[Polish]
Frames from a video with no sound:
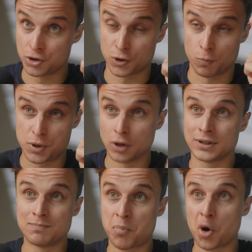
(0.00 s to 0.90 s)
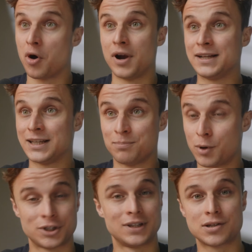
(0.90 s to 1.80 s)
są piątym pokoleniem
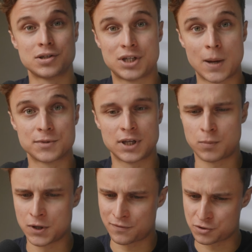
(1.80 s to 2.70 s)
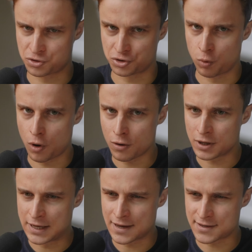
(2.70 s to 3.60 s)
posiadaczy ziemskich, ponieważ zło
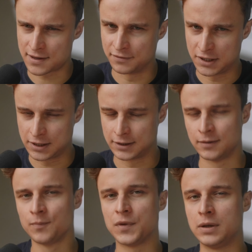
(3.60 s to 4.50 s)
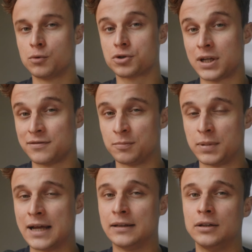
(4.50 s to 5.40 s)
jest w nich i muszę je
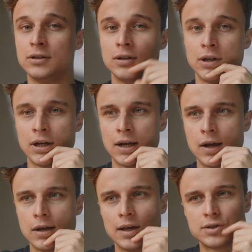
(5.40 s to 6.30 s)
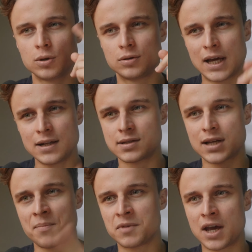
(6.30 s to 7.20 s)
wyplenić. Jest to ten
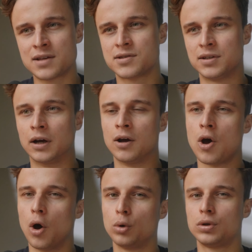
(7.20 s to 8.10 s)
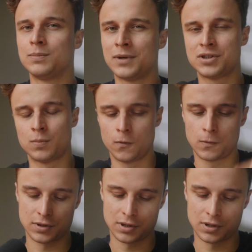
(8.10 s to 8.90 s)
sam język, o którym będzie mówił